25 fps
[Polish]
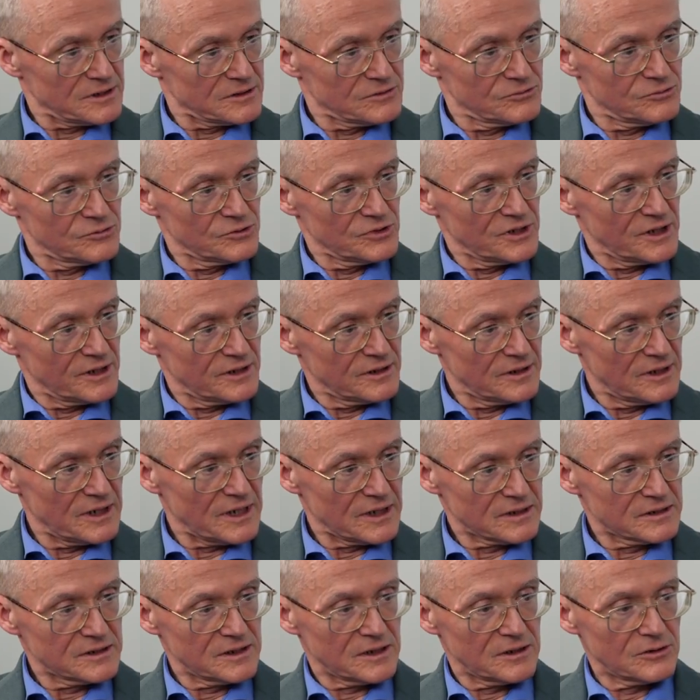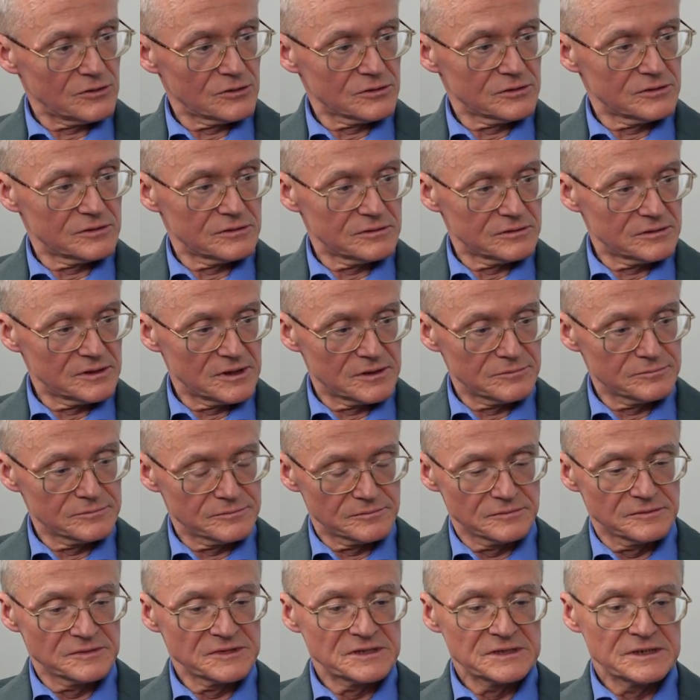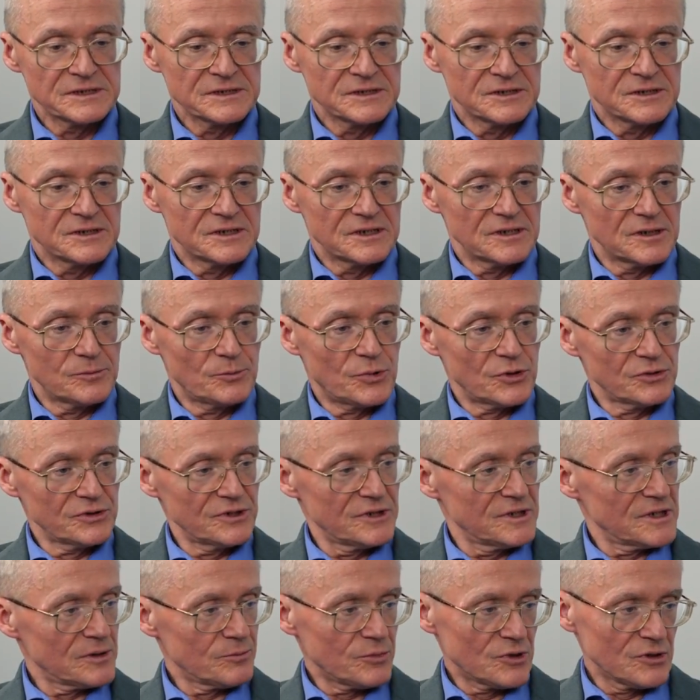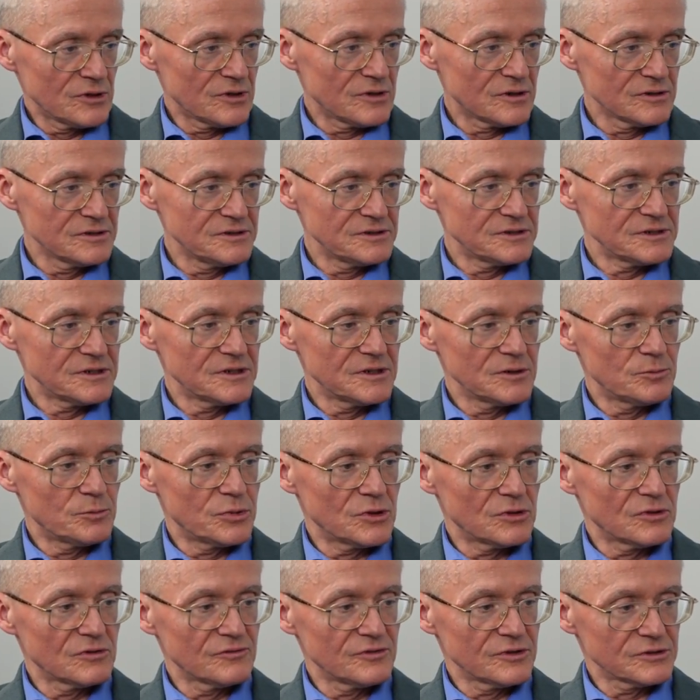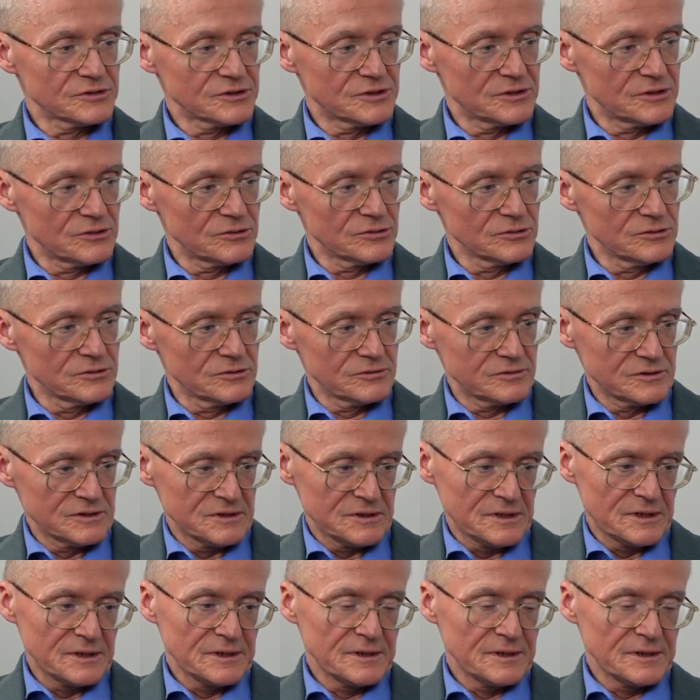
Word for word: na długie lata, od tam epoki napoleońskiej po wiosnę ludów.